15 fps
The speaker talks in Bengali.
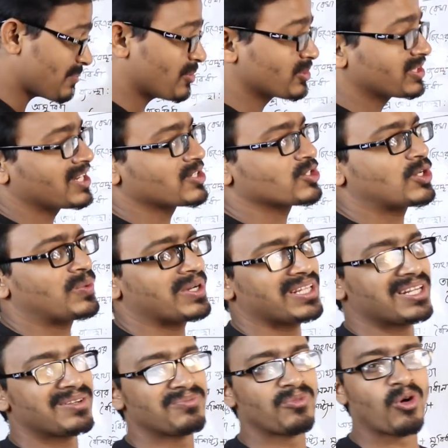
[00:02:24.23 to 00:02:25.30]
এবং তার
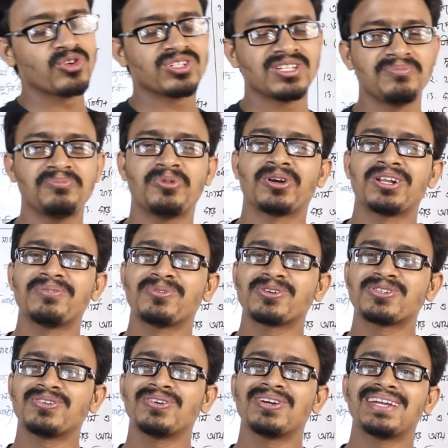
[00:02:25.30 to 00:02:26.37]
সমাধান মোস্ট ইম্পর্টেন্ট
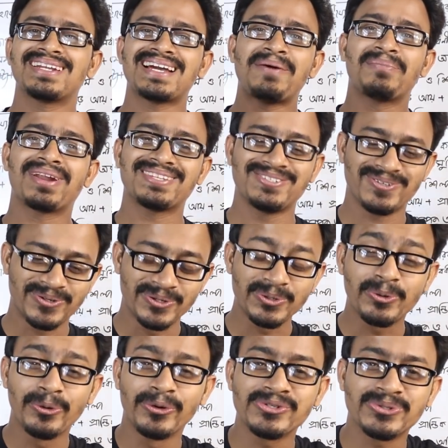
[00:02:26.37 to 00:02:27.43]
প্রশ্ন এটা আমরা যখন
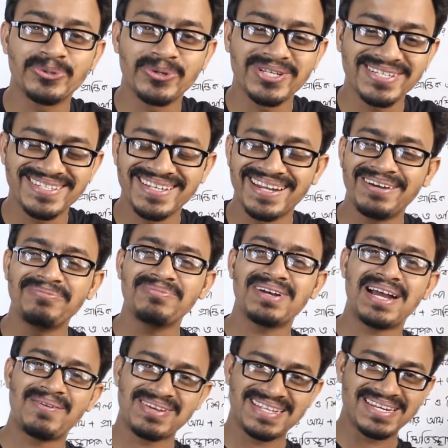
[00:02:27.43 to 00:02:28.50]
কোর্স করেছিলাম
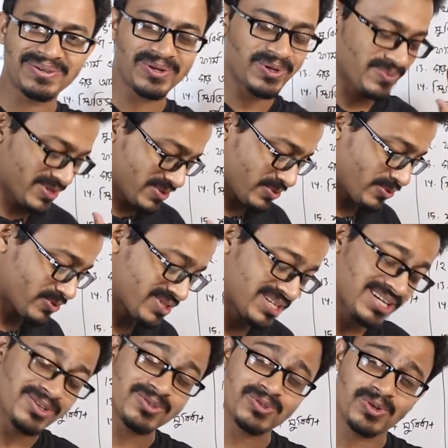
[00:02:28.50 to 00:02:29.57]
আমাদের ইকোনমিক্স
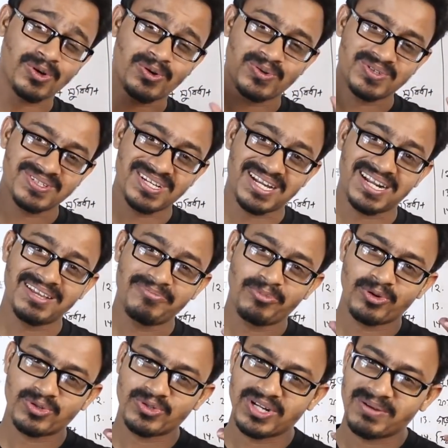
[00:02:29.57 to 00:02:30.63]
কোর্সটা তখন স্যার এই
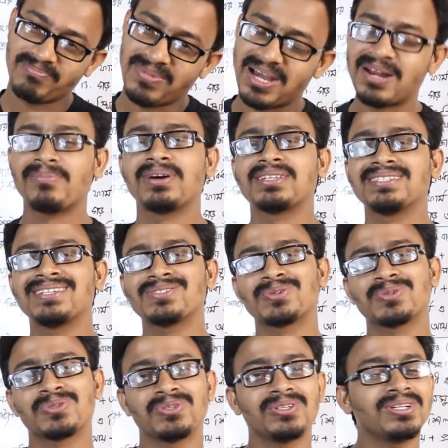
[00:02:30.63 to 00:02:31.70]
প্রশ্নটা বারবার জিজ্ঞেস
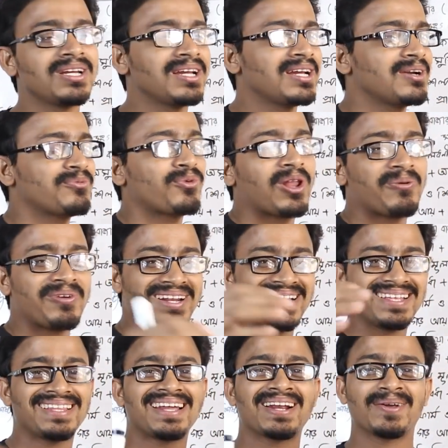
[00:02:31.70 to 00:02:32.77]
করতো
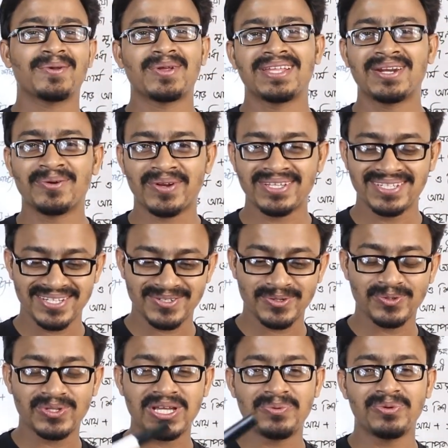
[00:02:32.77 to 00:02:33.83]
ফলাফানিরা দাঁড় করা দাঁড় করা জিজ্ঞেস
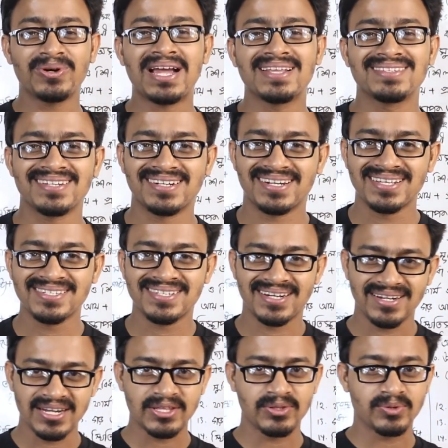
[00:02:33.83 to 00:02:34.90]
করতো এবং আনসারটা
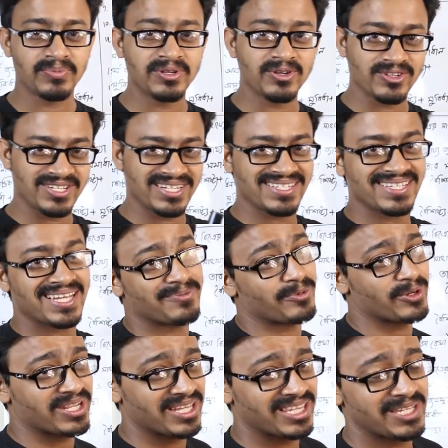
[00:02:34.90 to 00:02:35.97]
স্যার নিত বিকজ এটা স্যার
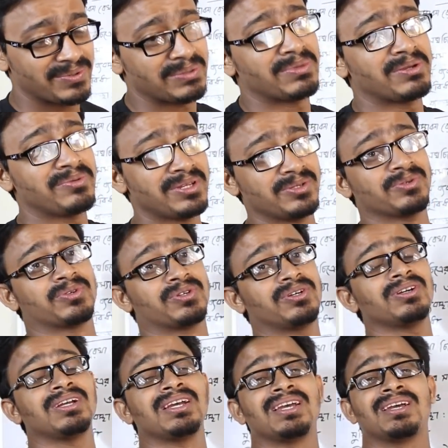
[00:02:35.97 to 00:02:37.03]
পরীক্ষা দিবে মেবি এই জন্য
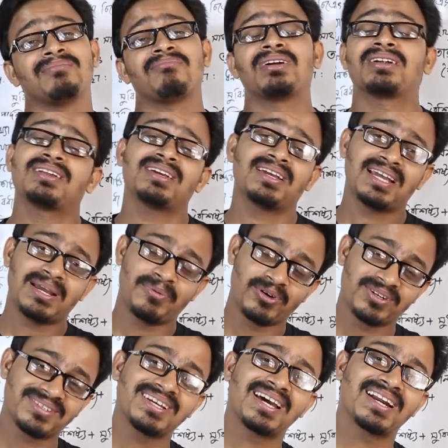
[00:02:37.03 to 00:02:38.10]
বাট এবং
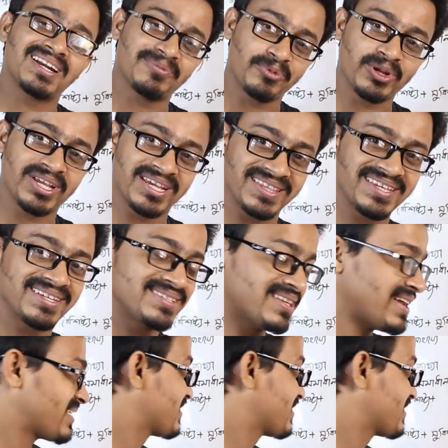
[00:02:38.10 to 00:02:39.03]
স্যার এটা পরীক্ষা দিয়েছিলেন